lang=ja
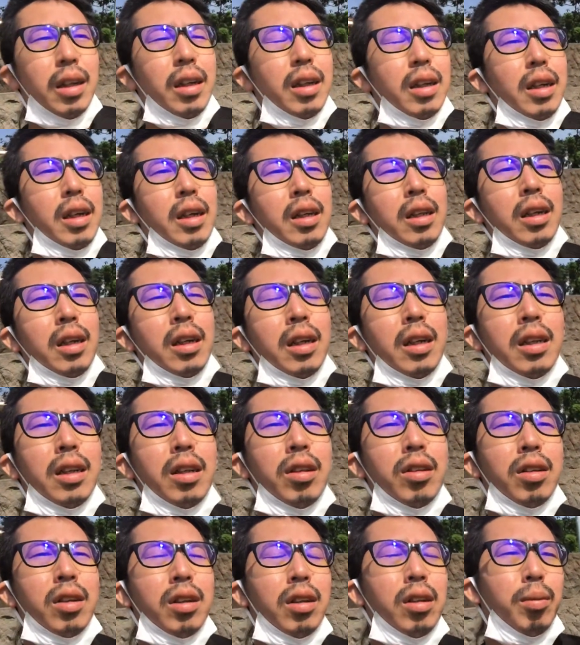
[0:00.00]
方なんで
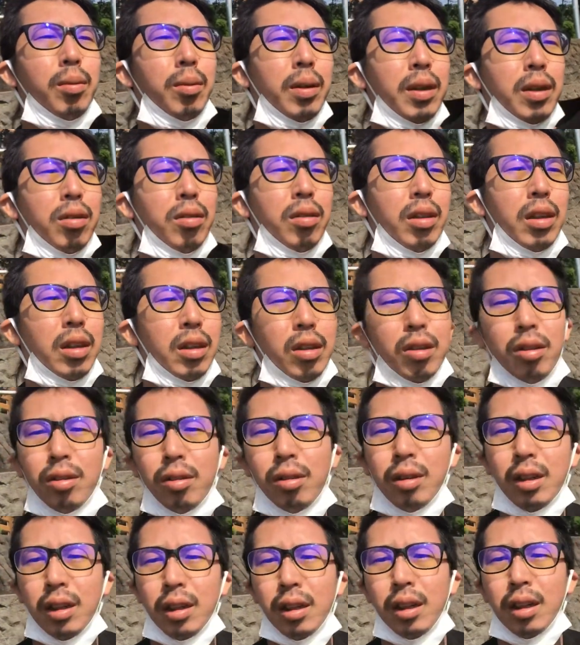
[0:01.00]
すけど、まあ、その方急
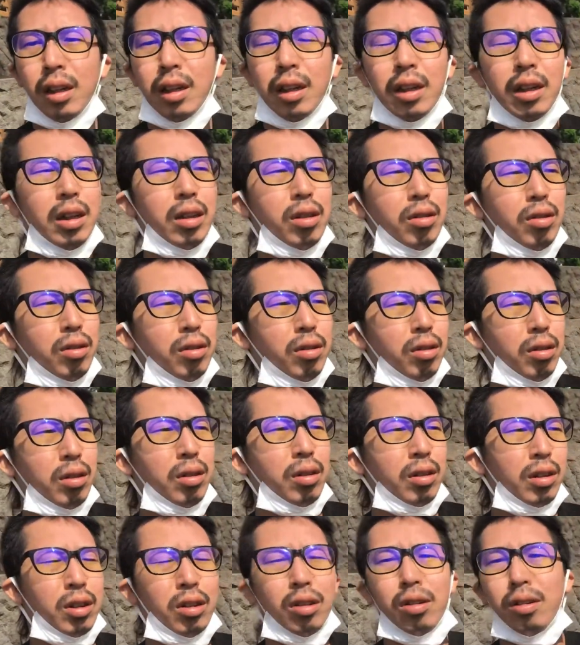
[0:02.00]
に、えっ
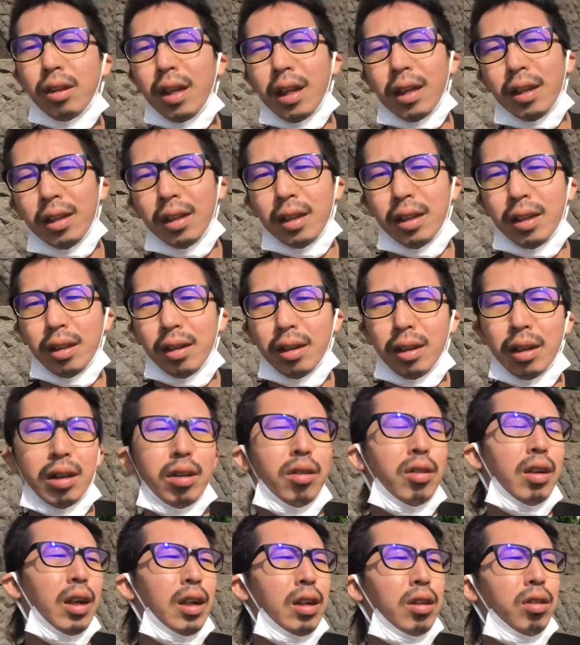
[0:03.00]
と、球団に、えっと、
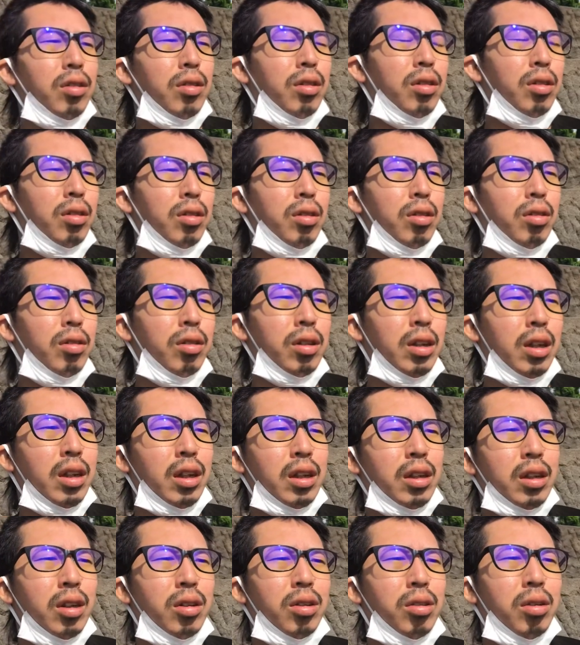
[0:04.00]
退職届け出し
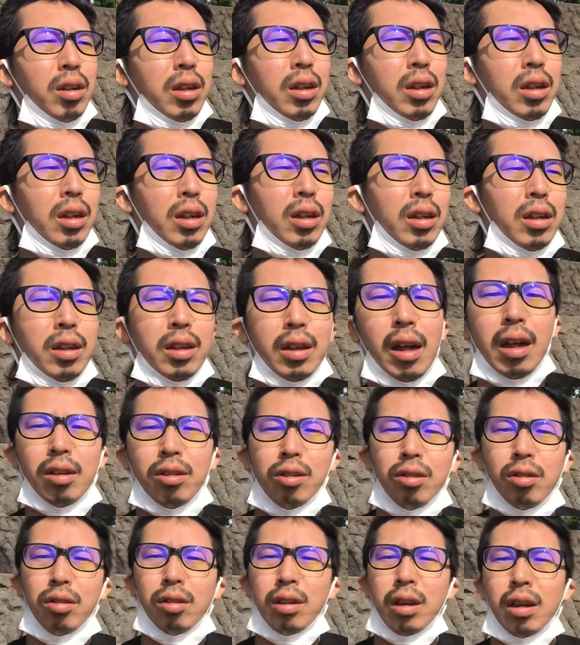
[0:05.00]
てそれから3
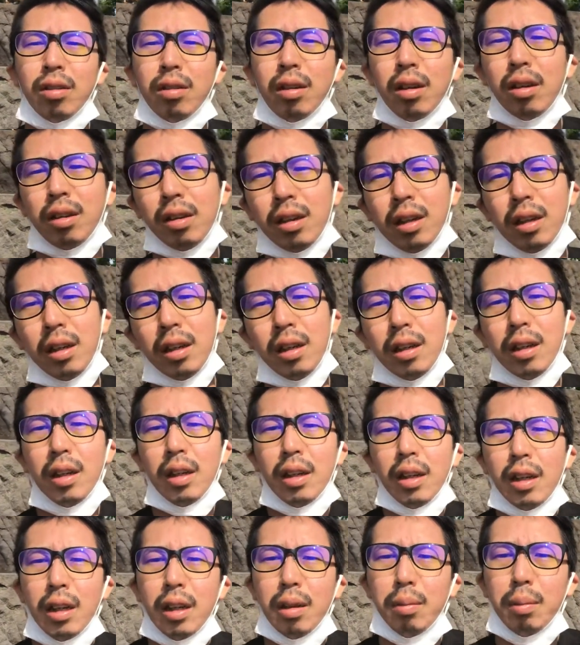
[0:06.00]
週間ぐらいですかね、
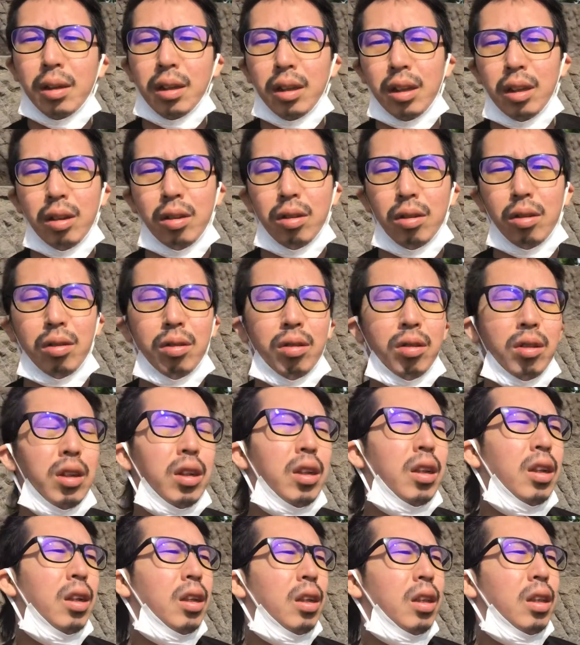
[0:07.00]
まあ、失踪し
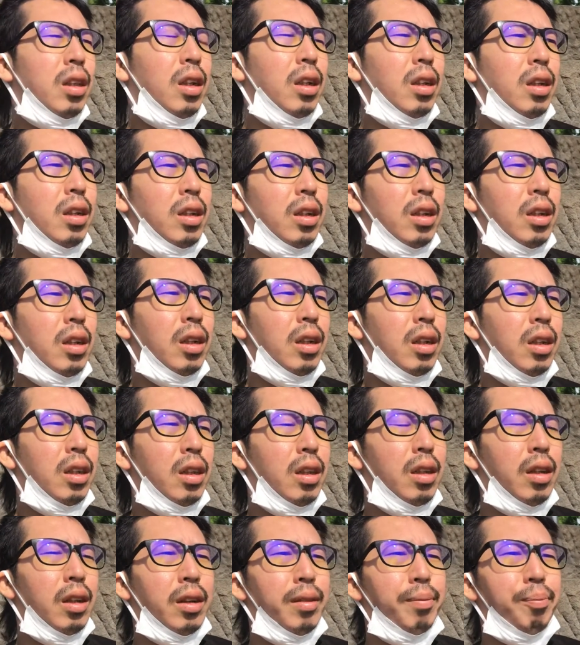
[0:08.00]
てって話があっ
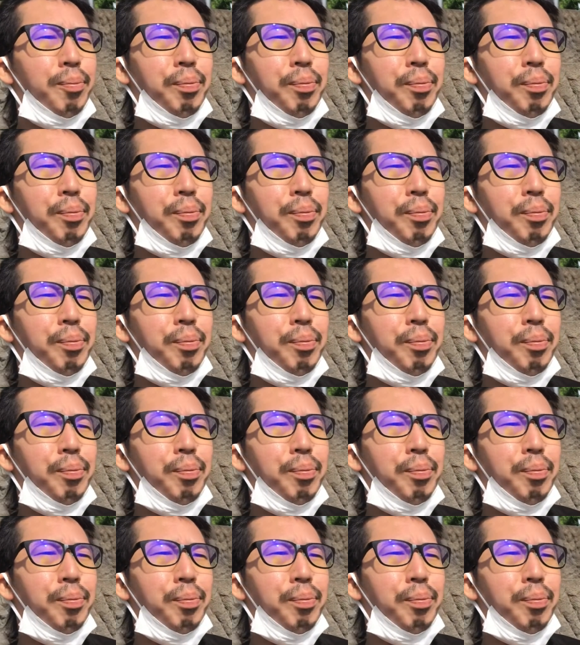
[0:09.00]
て